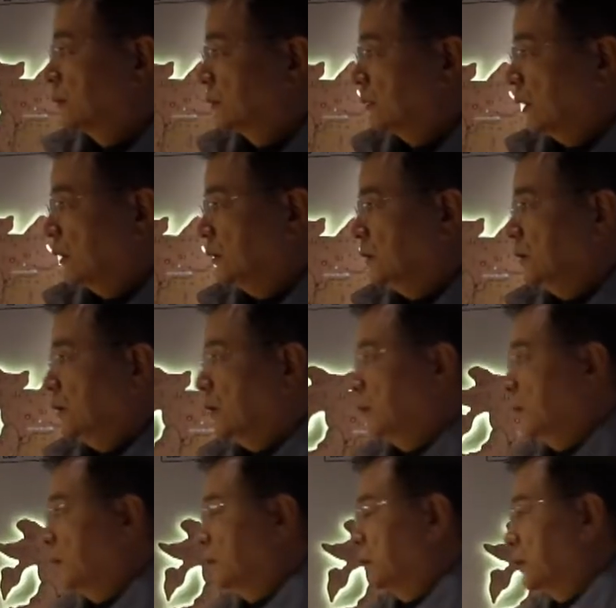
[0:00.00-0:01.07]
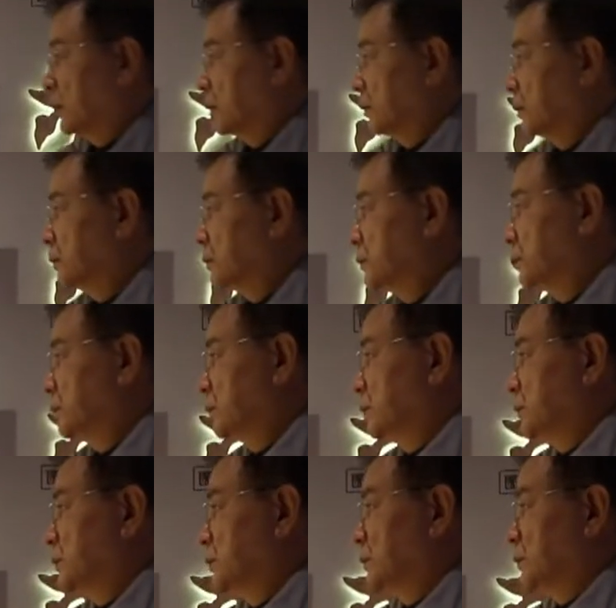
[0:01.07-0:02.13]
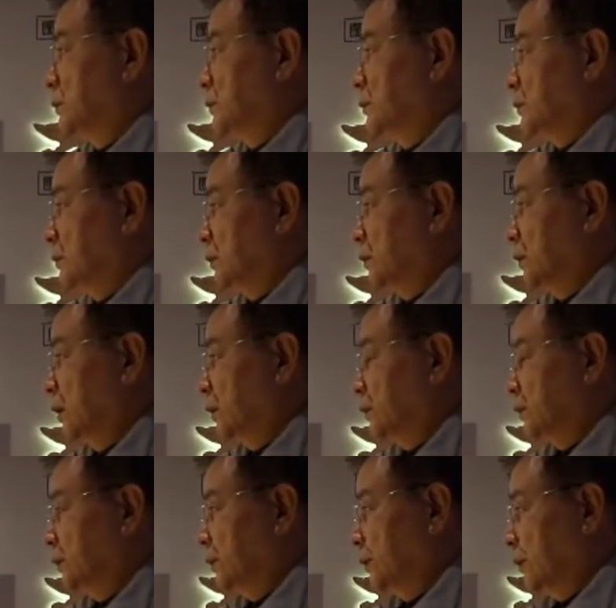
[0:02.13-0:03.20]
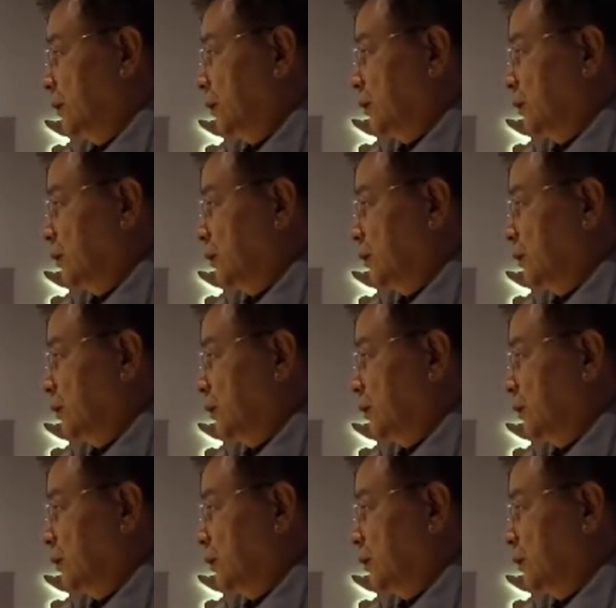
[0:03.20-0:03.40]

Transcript: 사진이 남아있다는 거는 그 당시